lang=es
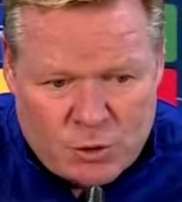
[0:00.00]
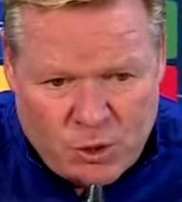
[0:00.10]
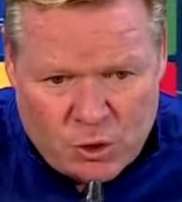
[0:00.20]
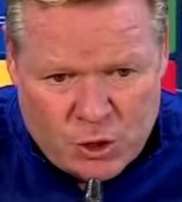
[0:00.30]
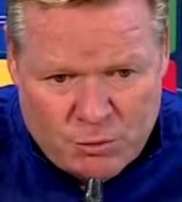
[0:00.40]
los
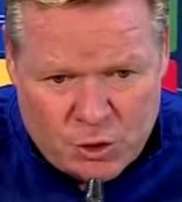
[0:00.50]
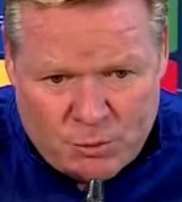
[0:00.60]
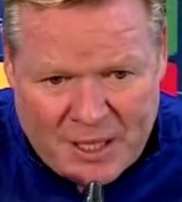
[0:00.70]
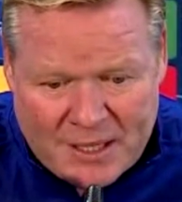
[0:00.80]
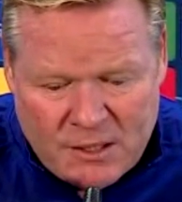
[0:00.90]

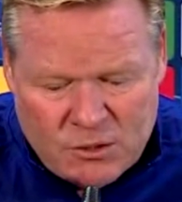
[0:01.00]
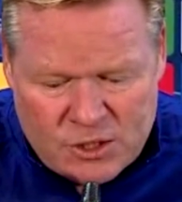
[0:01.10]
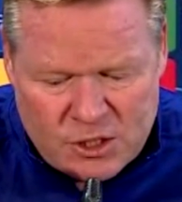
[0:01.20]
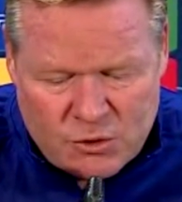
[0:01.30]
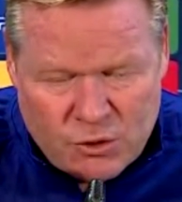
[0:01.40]
próximos
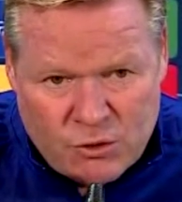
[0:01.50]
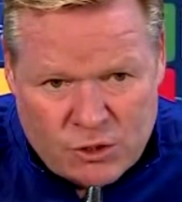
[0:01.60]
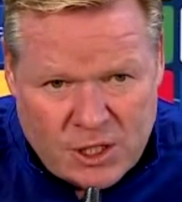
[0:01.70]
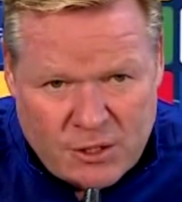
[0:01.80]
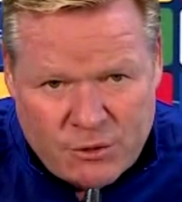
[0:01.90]
partidos, estoy
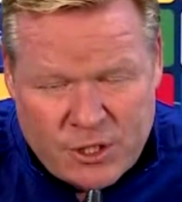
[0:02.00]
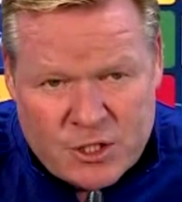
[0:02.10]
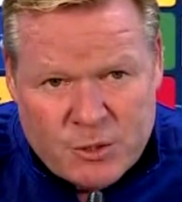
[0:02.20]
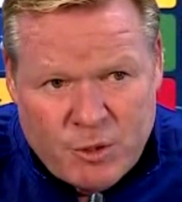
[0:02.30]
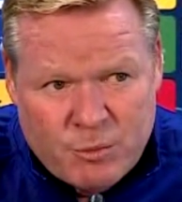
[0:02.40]

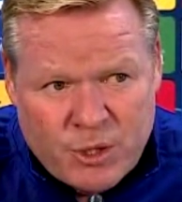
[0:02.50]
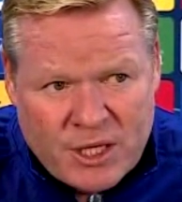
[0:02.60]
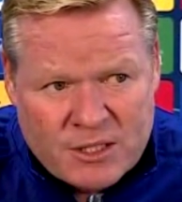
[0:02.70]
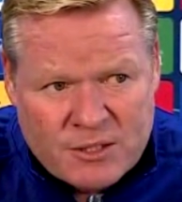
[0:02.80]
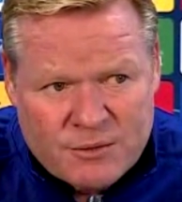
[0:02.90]
segurísimo
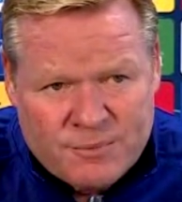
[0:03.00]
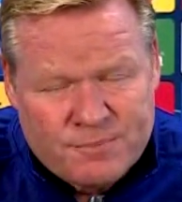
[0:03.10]
por eso.